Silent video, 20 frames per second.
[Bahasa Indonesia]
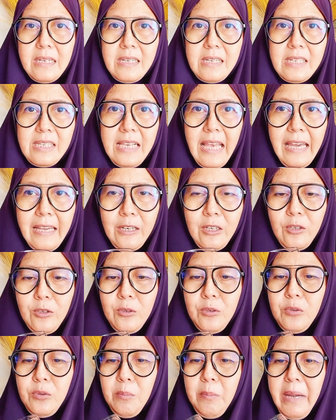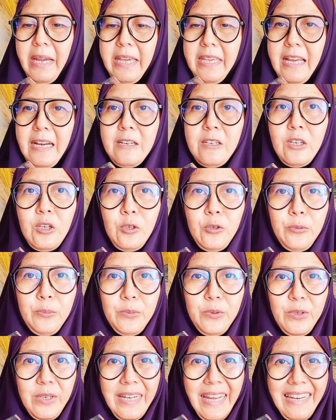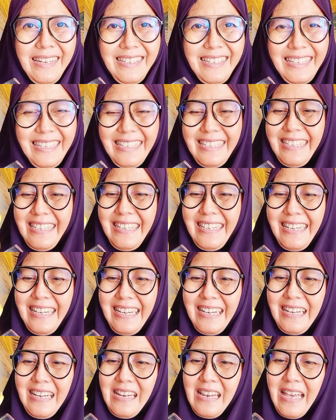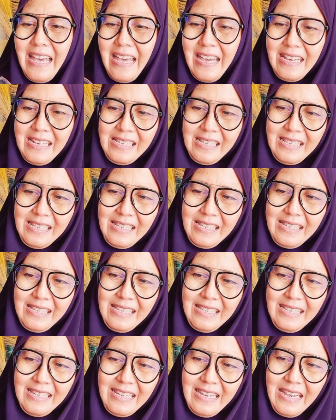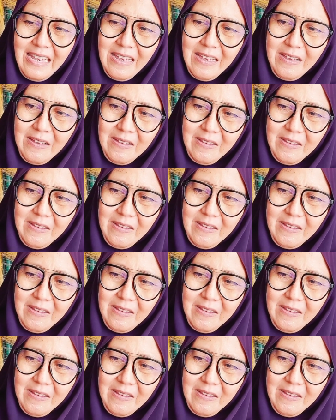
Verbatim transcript: sari kurma yang dilumurkan di dinding gelas ya